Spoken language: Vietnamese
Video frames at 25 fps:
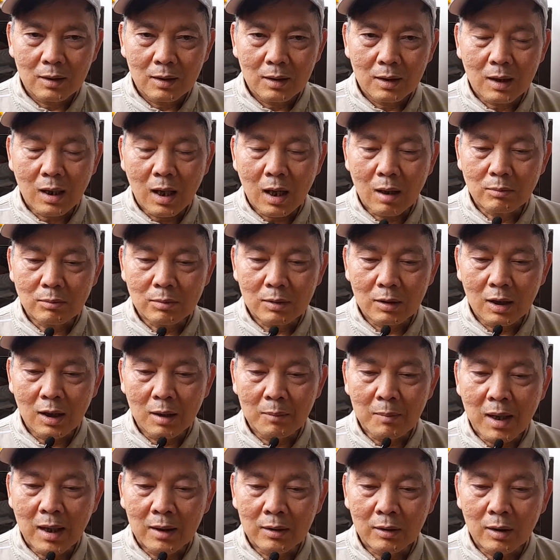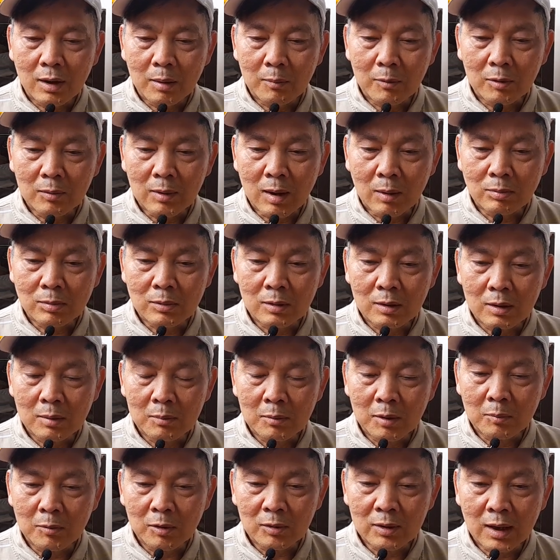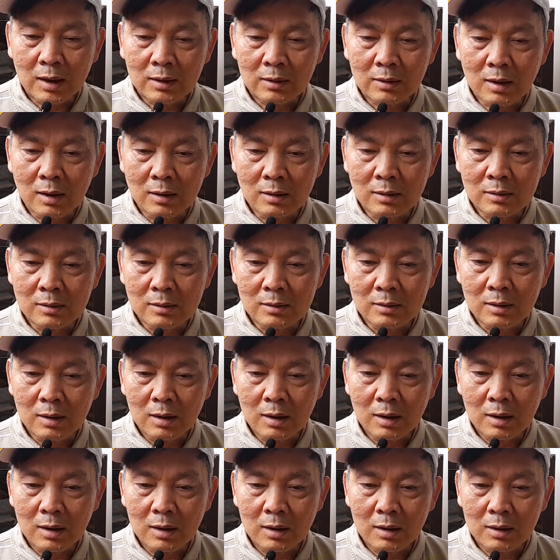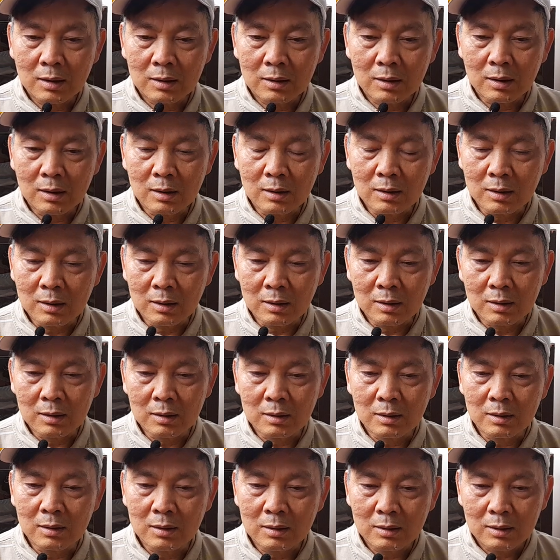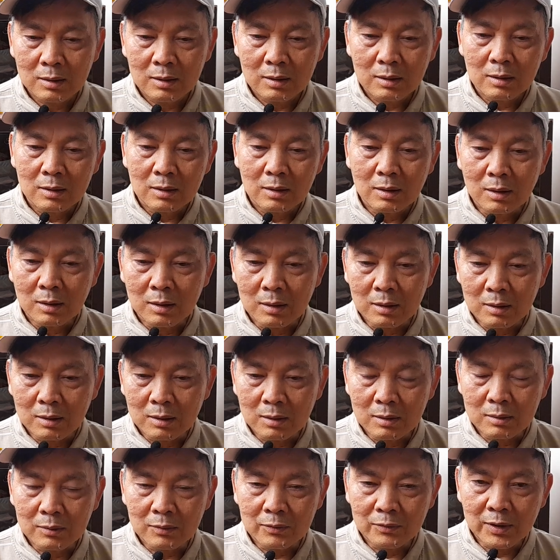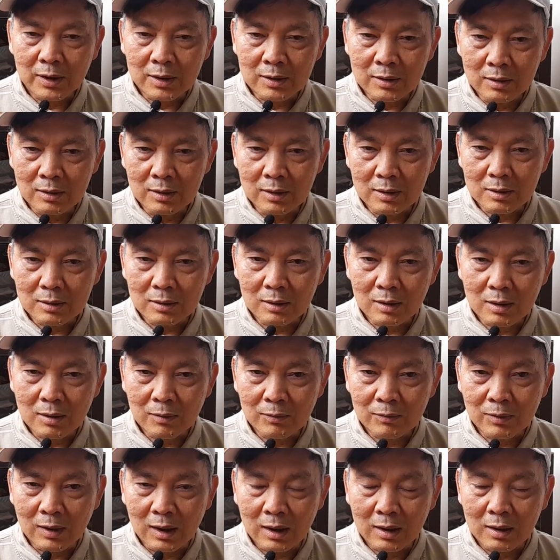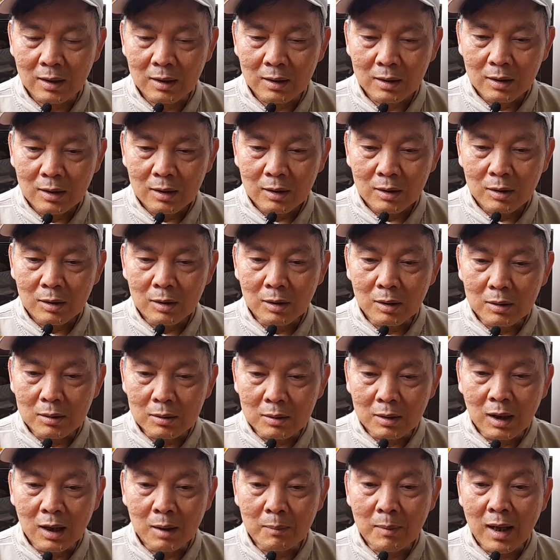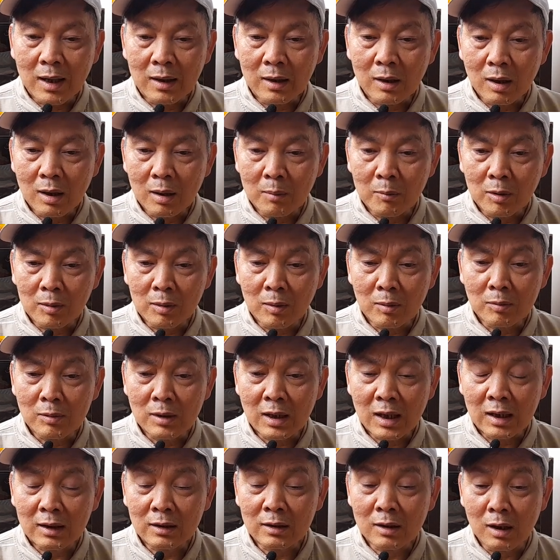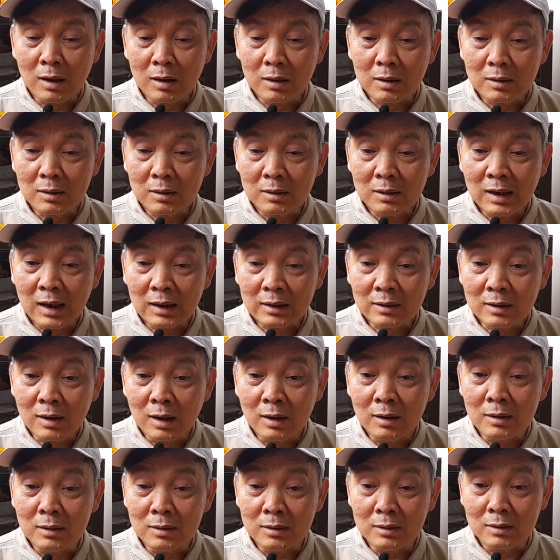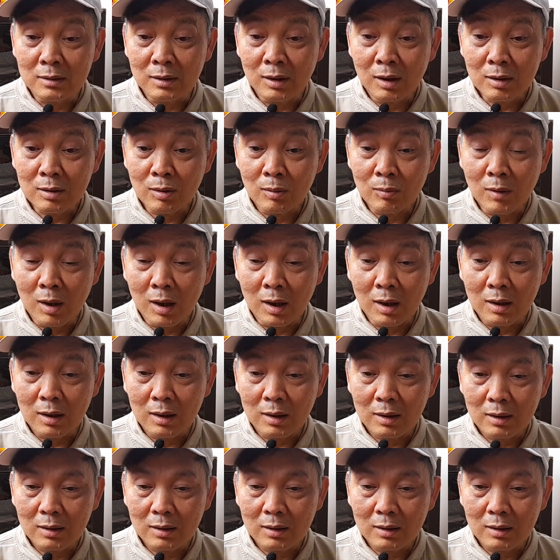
không lê bình nó là một động mà một danh từ uh, uh, uh, phía trước nó không phải nó, lê bền nó là một danh từ, danh từ nó cũng à,